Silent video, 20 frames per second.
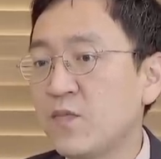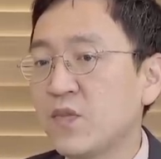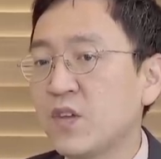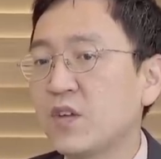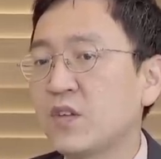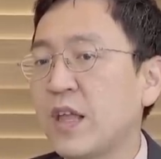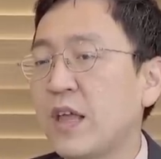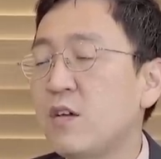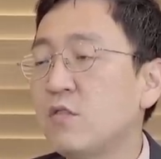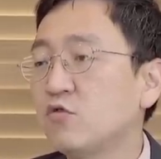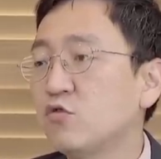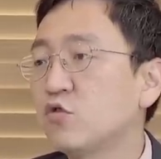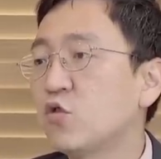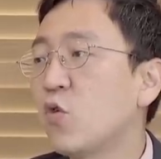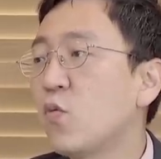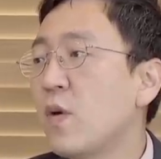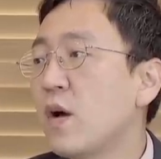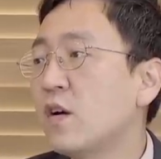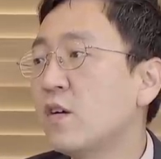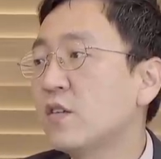그 대형
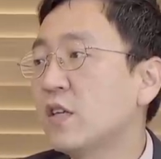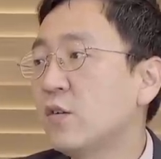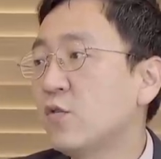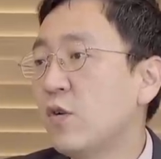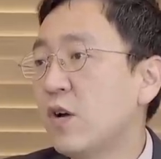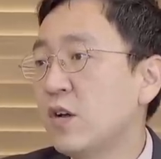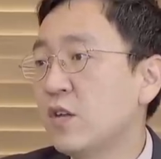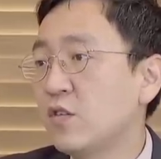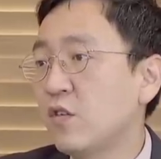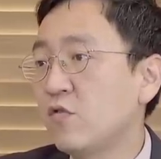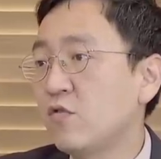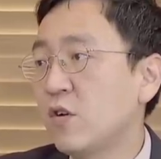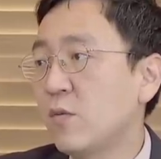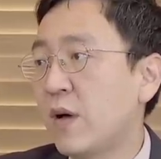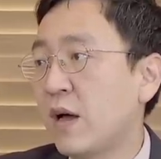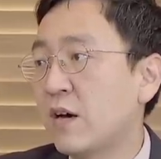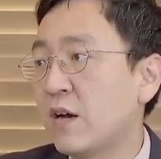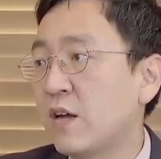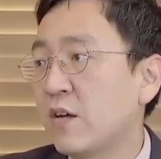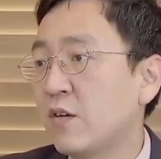유통망을 끼고 하는 경우가
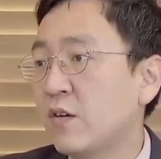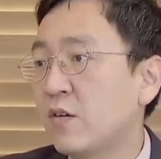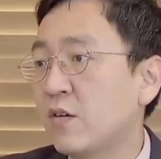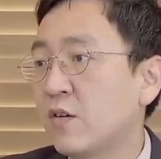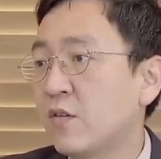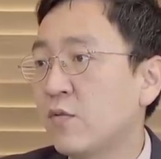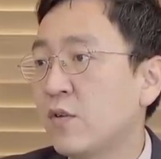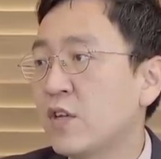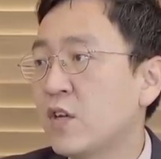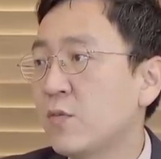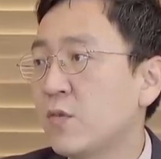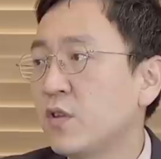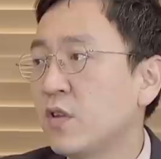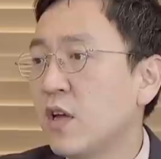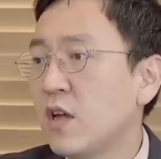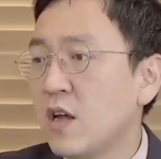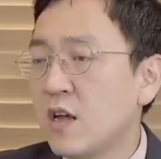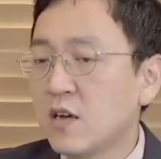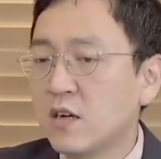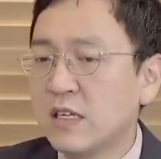많아요. 네. 왜냐하면
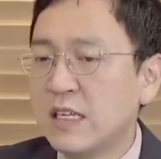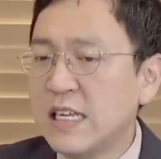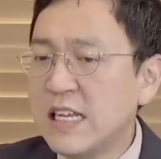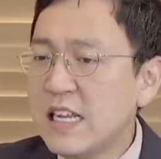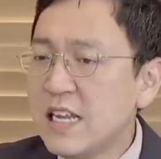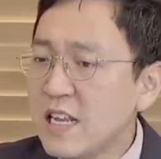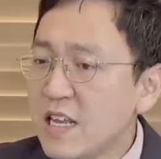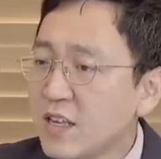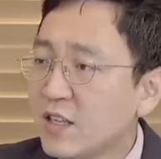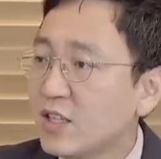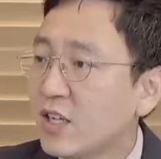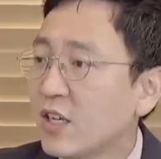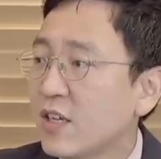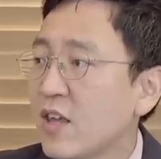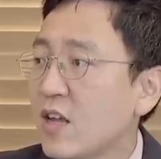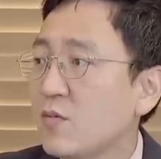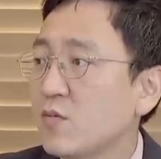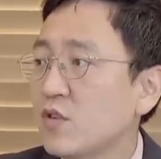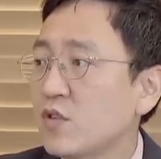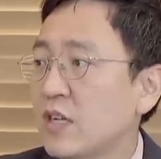그 일일이
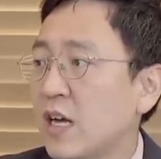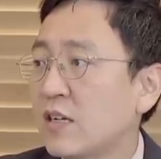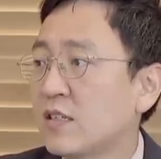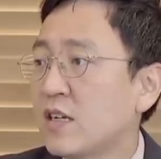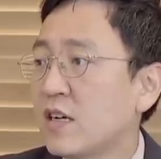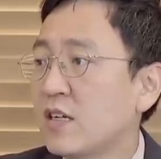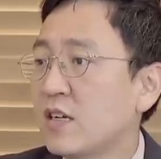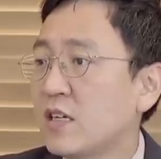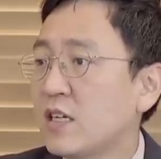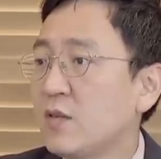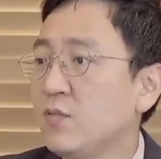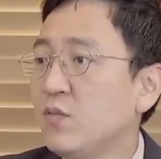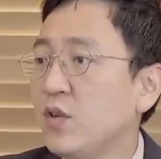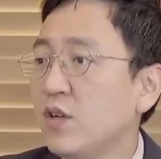찾아다니면서 장사하기가 그렇죠,